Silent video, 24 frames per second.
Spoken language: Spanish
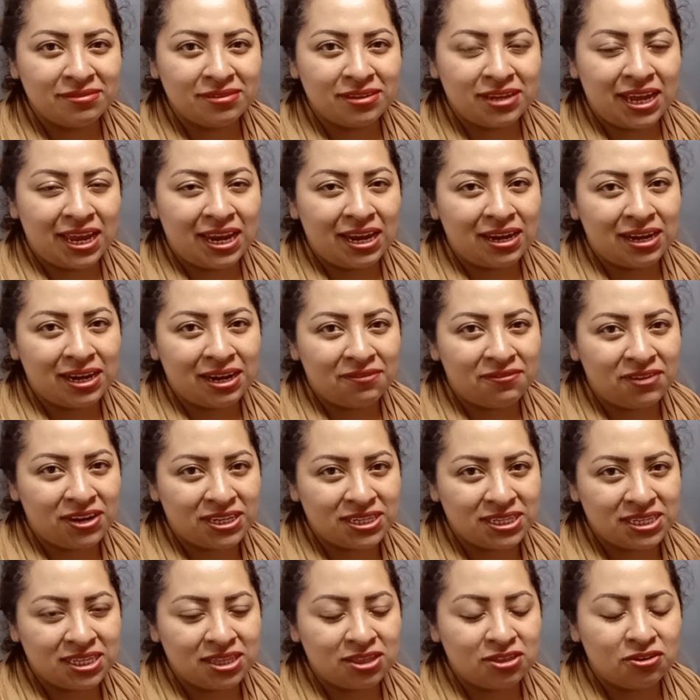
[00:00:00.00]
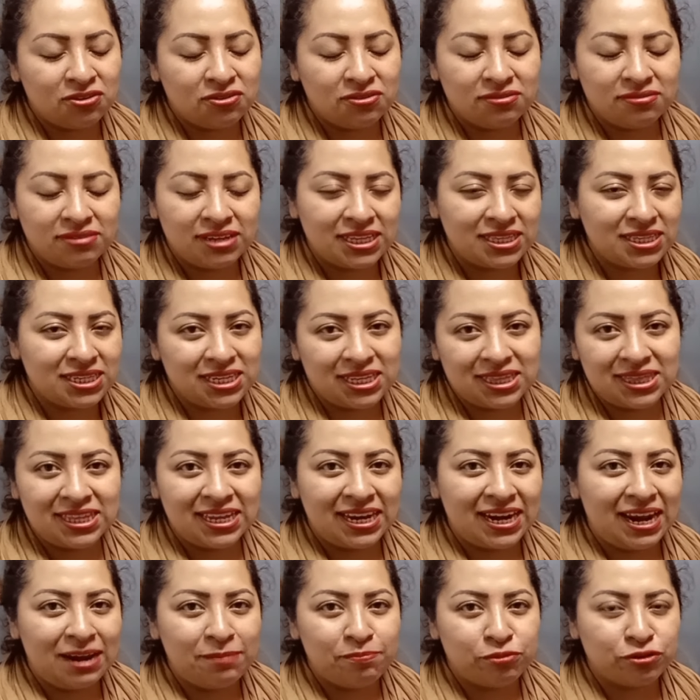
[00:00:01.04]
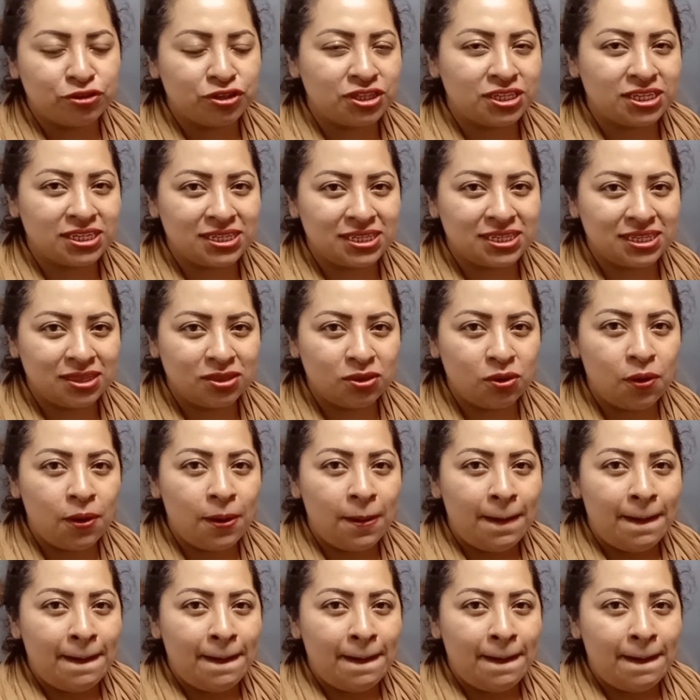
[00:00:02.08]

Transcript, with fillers: Que el refresquito, etcétera, el postrecito,